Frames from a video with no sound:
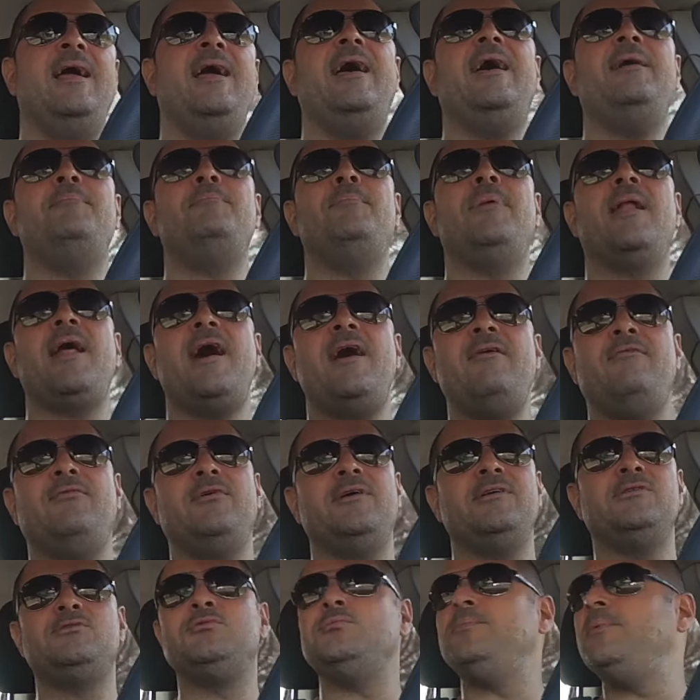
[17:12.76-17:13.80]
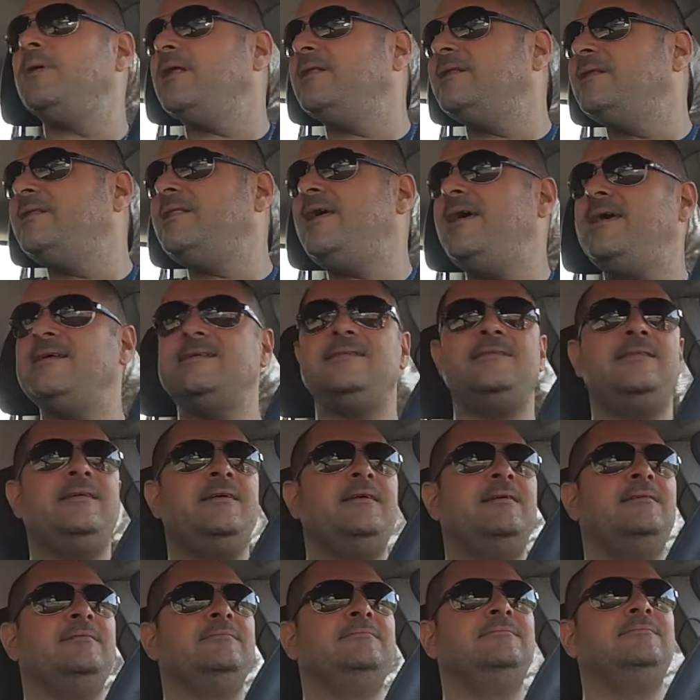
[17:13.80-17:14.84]
È bravo che supera da destra.
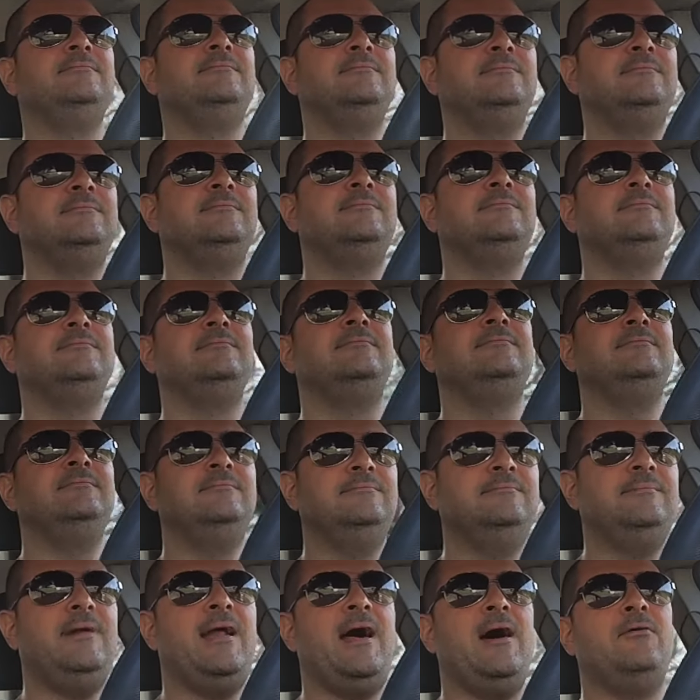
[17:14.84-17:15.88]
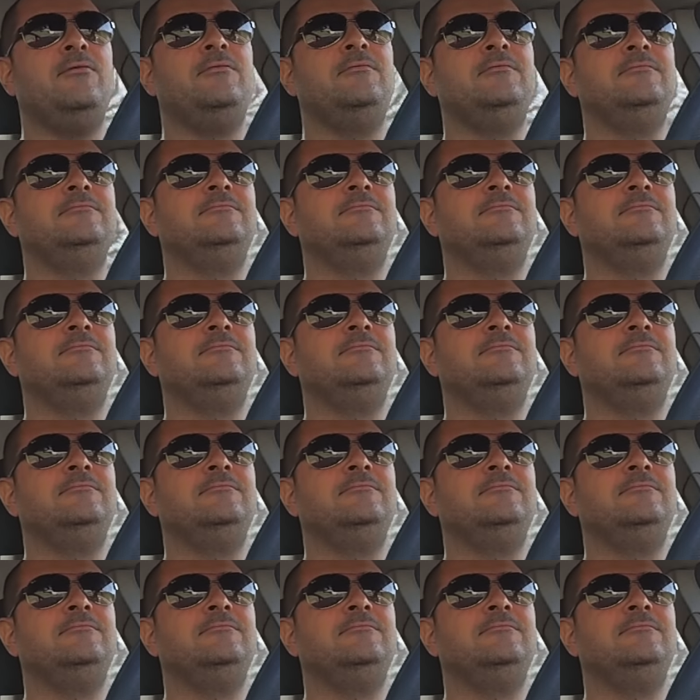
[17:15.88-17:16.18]
Bravo.